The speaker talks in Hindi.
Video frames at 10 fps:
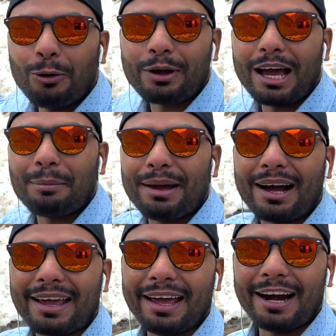लोग यहाँ पे
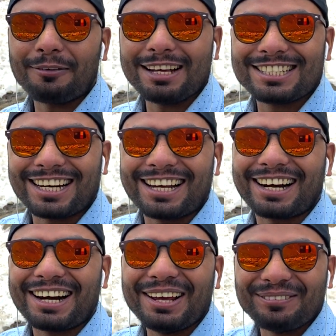आके एडवेंचर
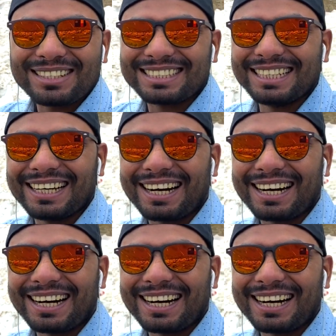कर रहे हैं मस्ती कर